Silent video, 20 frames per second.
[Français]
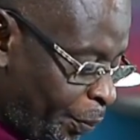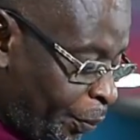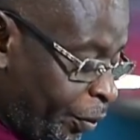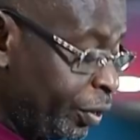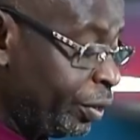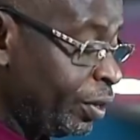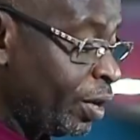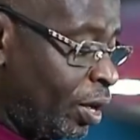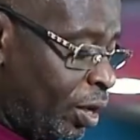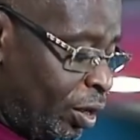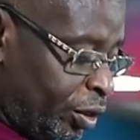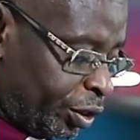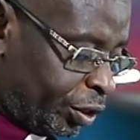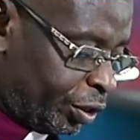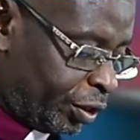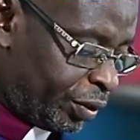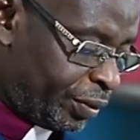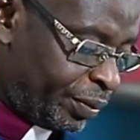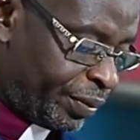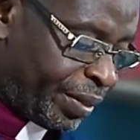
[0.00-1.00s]
prudence
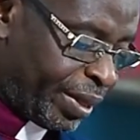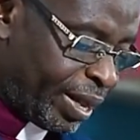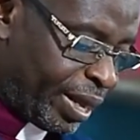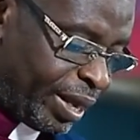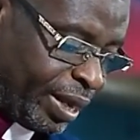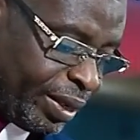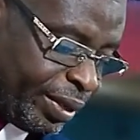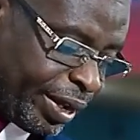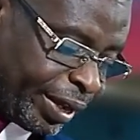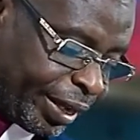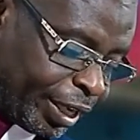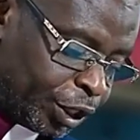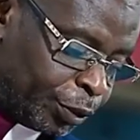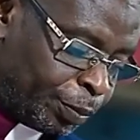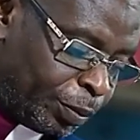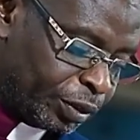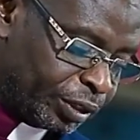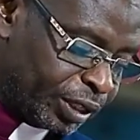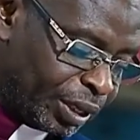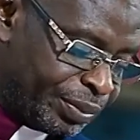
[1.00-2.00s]
et de
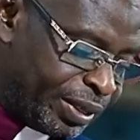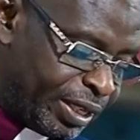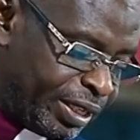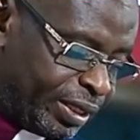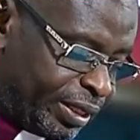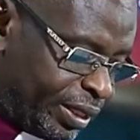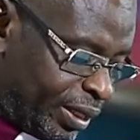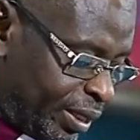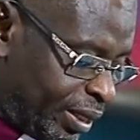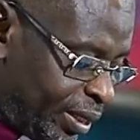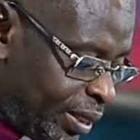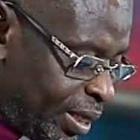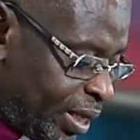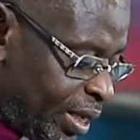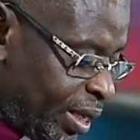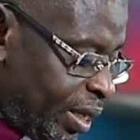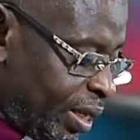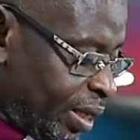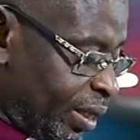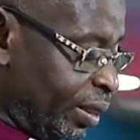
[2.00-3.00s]
responsabilité
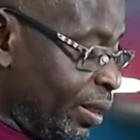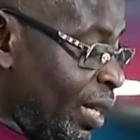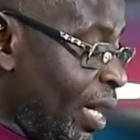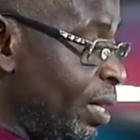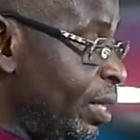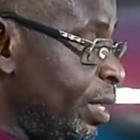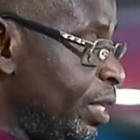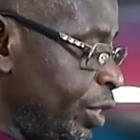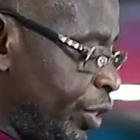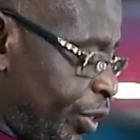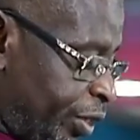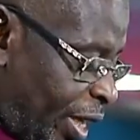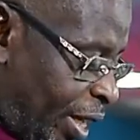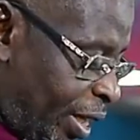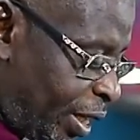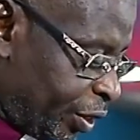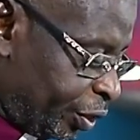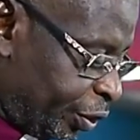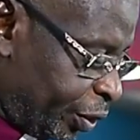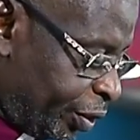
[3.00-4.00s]
dans les
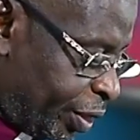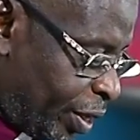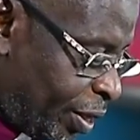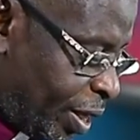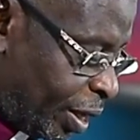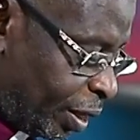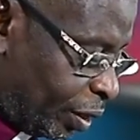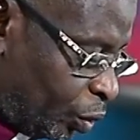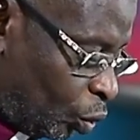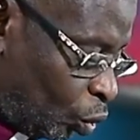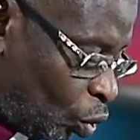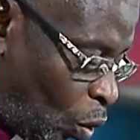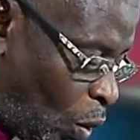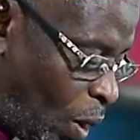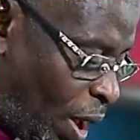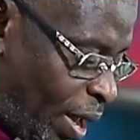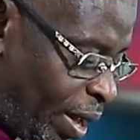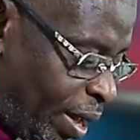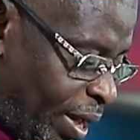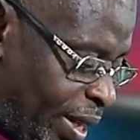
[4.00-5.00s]
âges de leurs droits